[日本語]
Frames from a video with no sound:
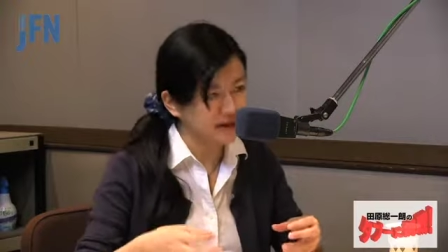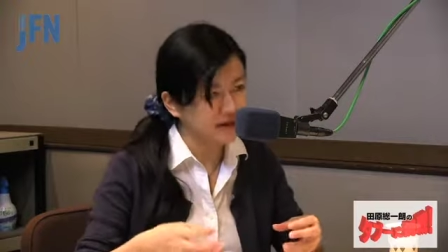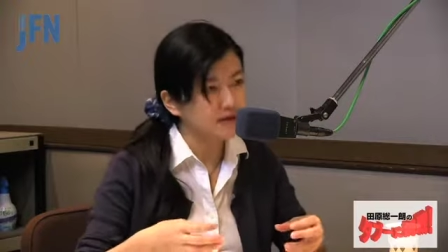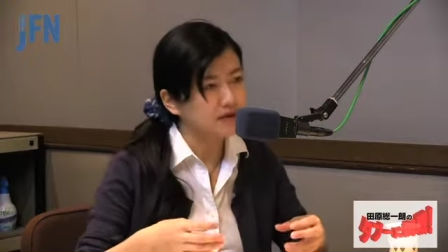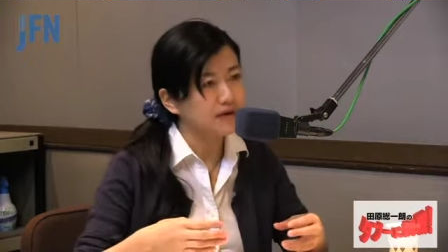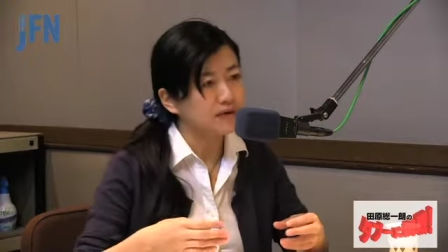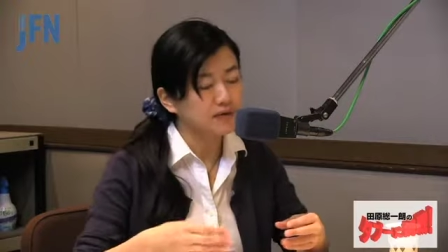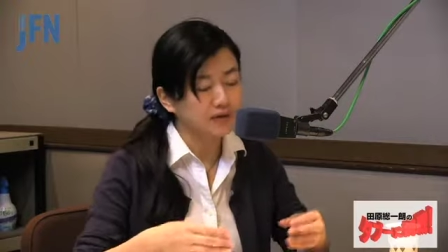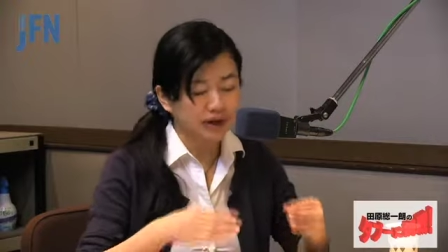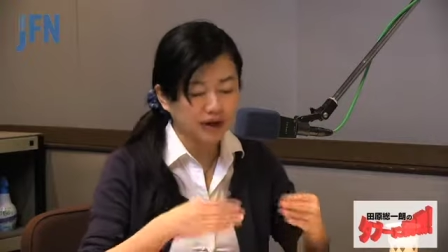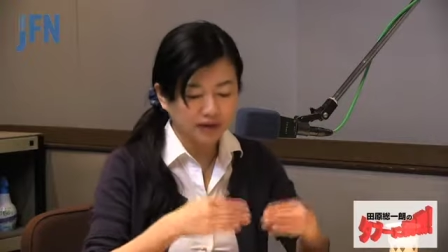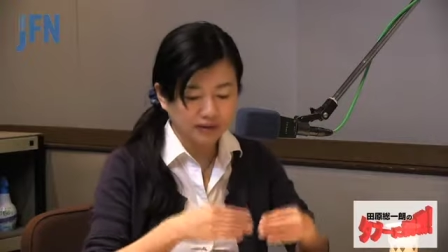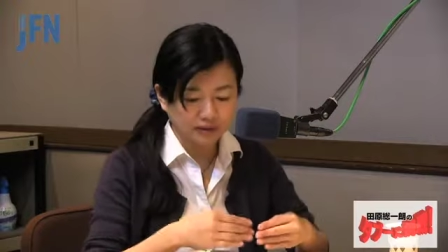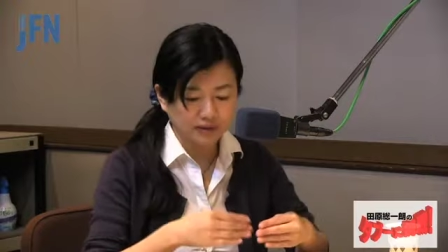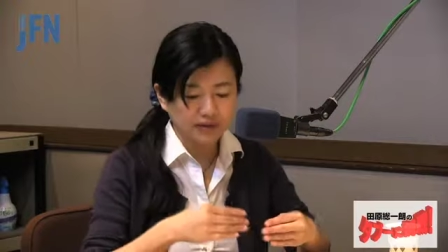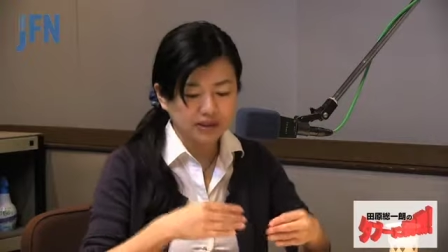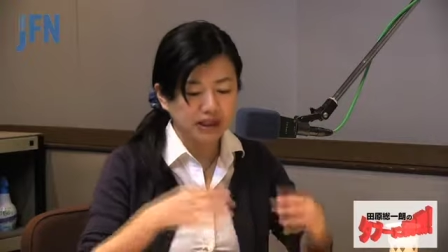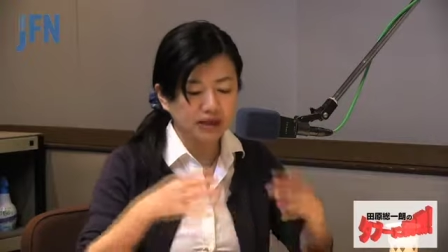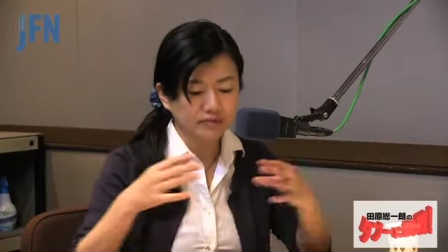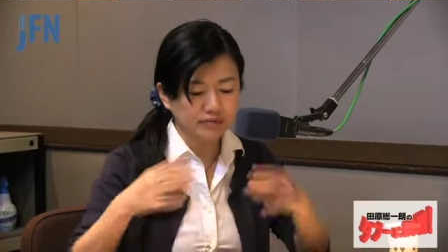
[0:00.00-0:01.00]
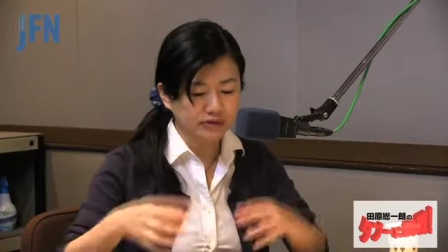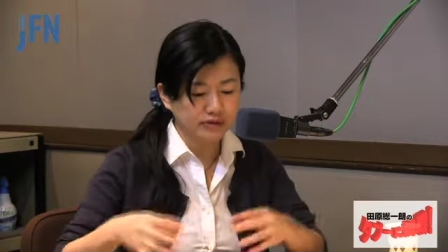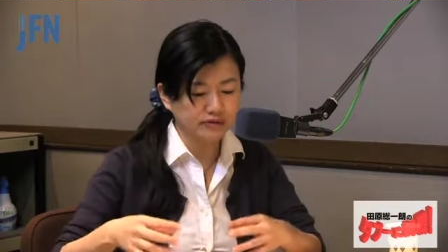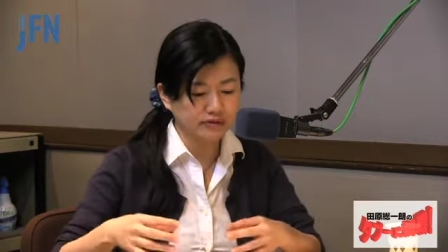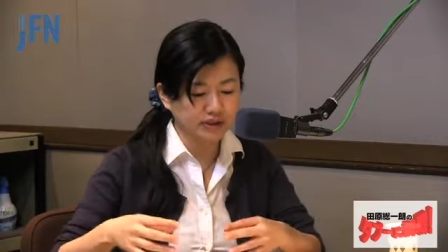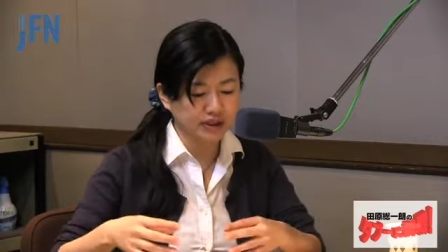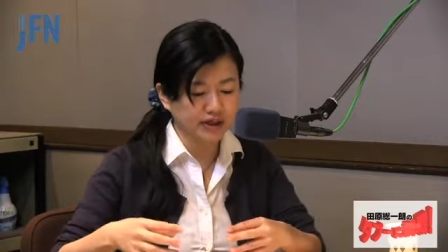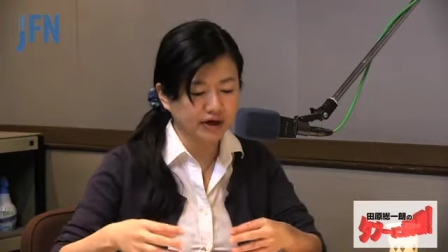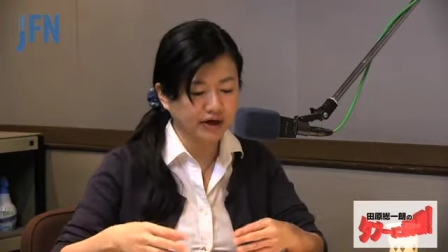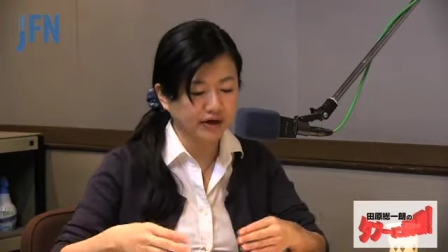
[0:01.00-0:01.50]
ね、はい、これをさんぶんの
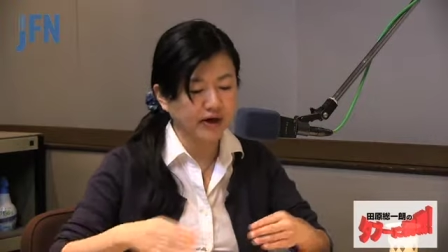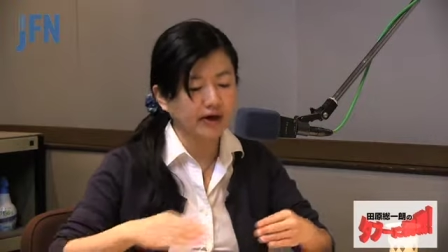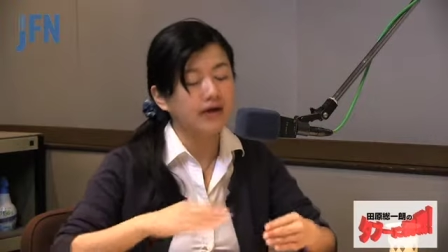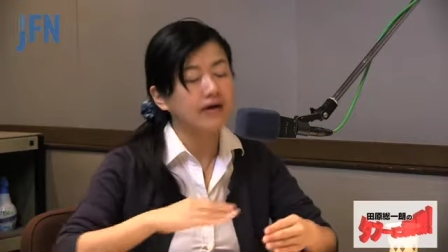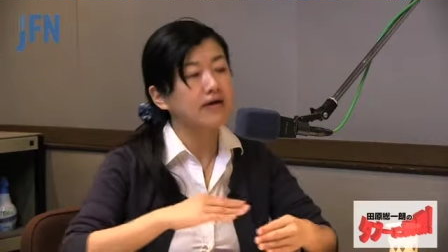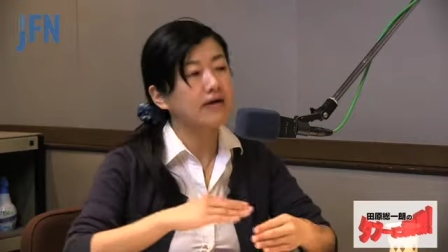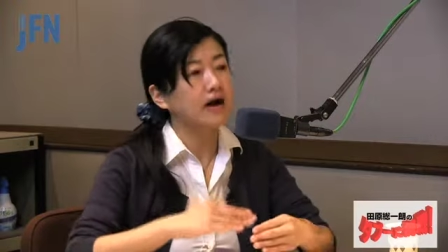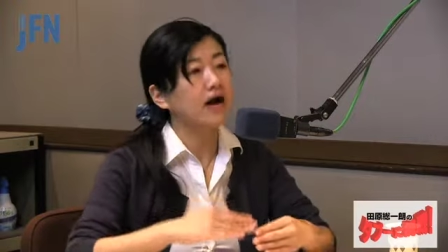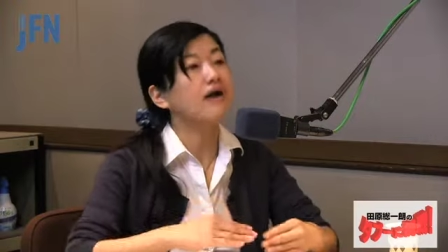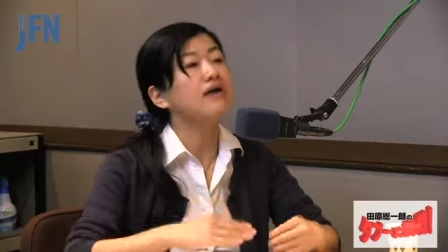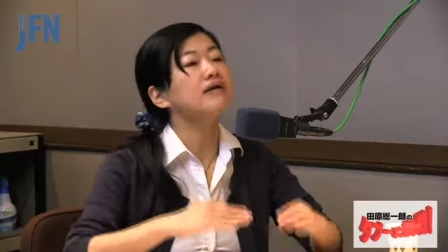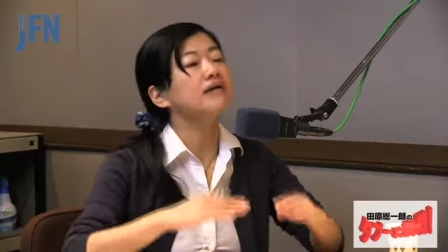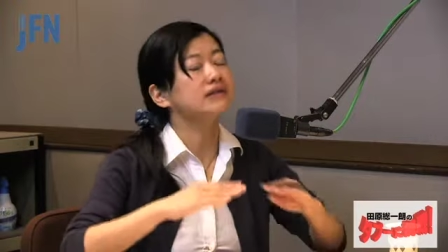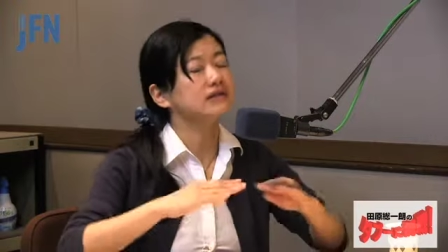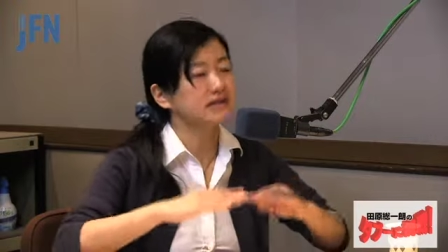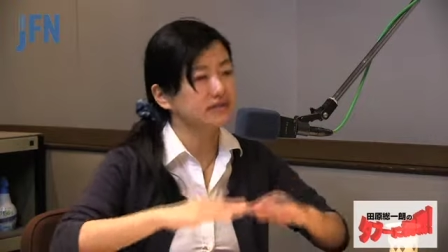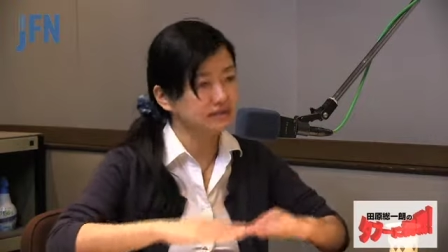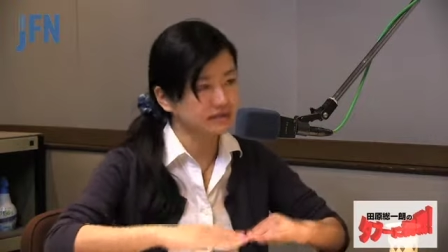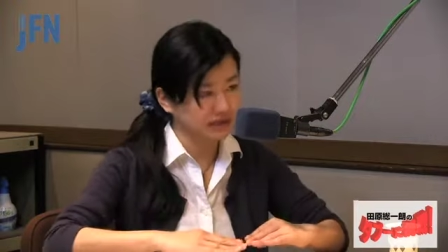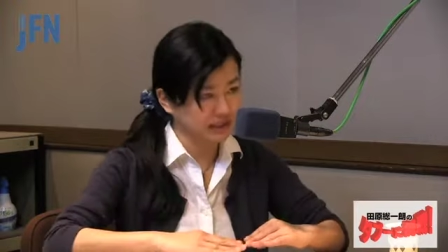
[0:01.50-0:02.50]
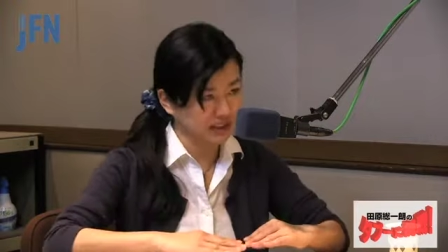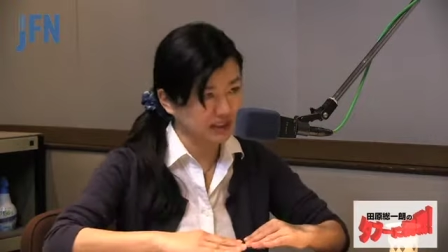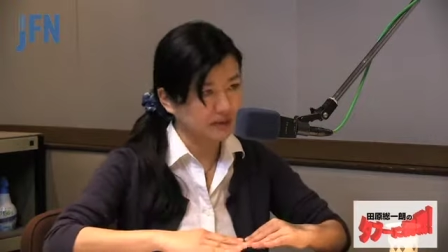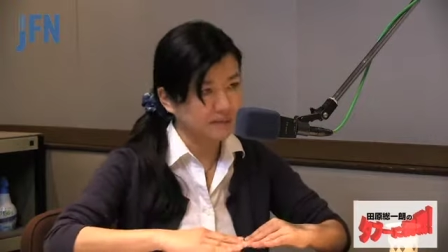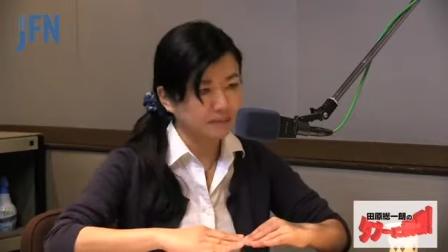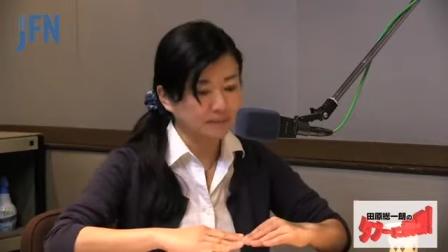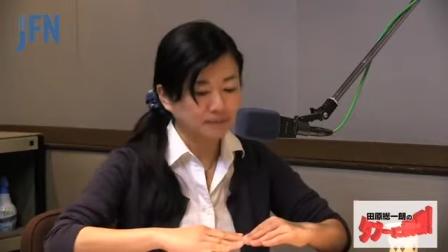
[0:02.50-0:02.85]
にから過半数に、